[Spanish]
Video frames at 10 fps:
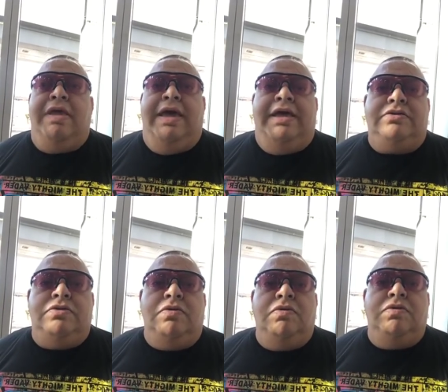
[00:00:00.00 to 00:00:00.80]

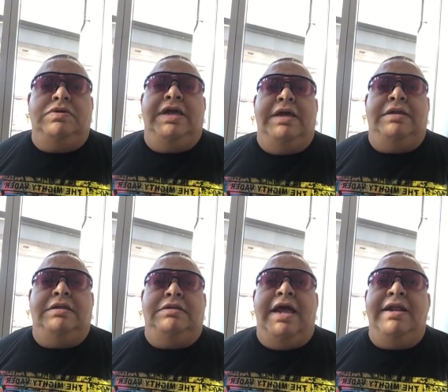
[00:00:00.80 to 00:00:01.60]
esto de
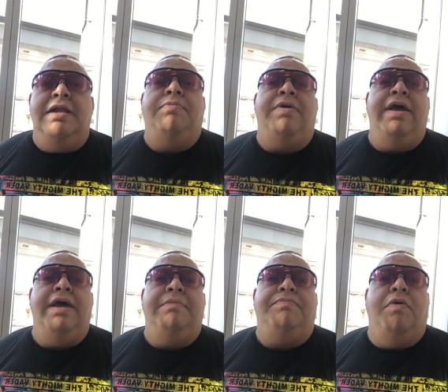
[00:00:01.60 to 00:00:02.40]
Daniel
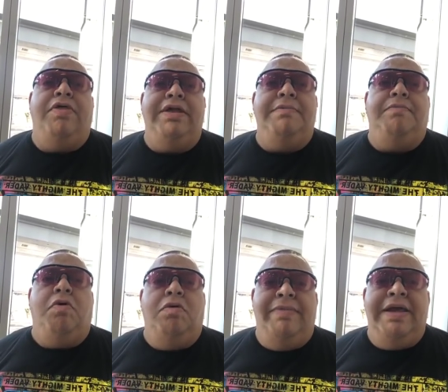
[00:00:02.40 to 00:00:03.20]
Bryan poder
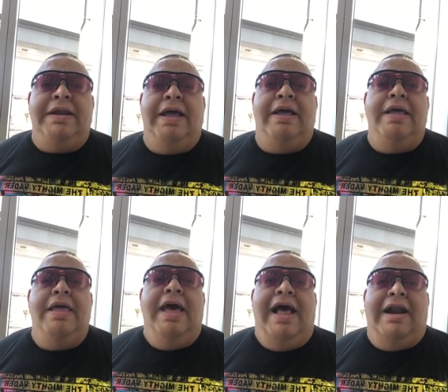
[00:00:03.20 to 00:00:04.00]
volver
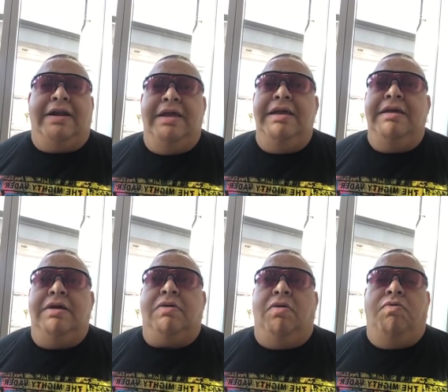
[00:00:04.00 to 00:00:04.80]
al ring
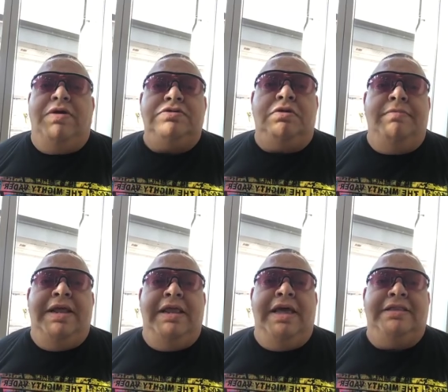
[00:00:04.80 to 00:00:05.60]
con
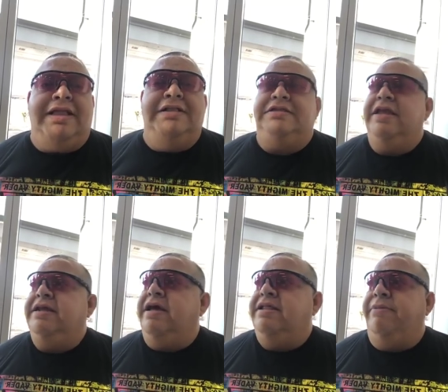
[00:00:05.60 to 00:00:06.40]
WrestleMania tan
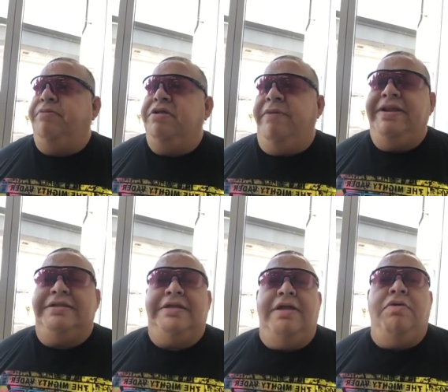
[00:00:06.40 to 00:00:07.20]
cerca y después de haber
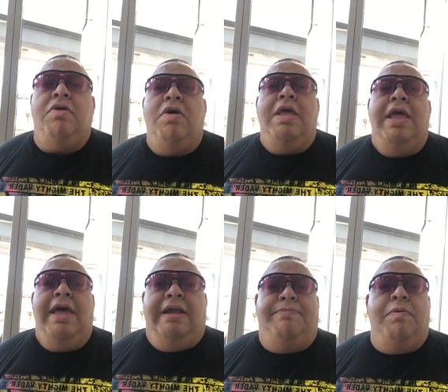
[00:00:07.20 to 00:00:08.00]
estado
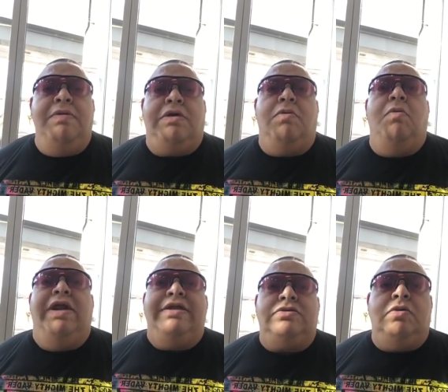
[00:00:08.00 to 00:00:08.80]
el público
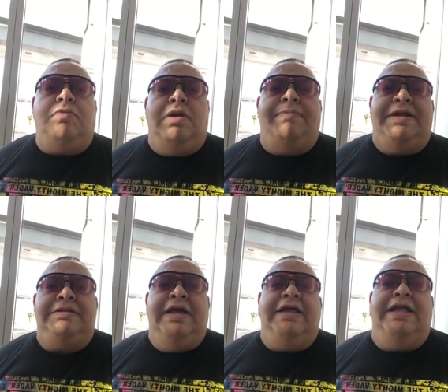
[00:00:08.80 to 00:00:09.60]
molesto por la
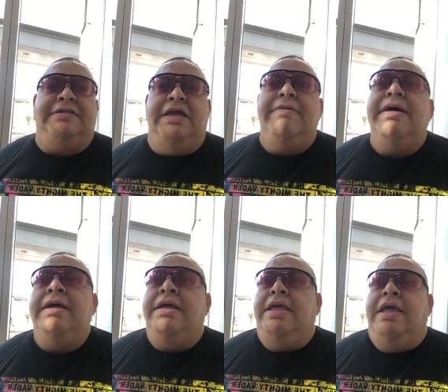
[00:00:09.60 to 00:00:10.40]
parte creativa
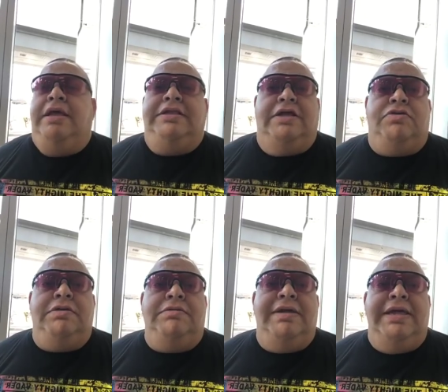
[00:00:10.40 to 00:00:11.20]
de
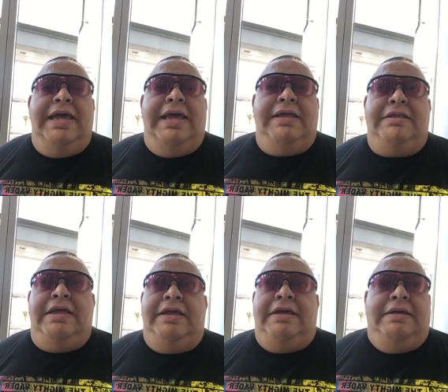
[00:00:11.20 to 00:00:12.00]
WWE,
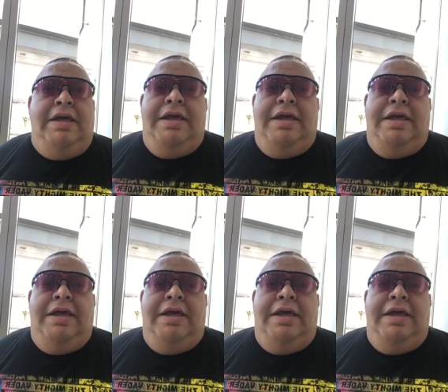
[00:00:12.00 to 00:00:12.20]
este,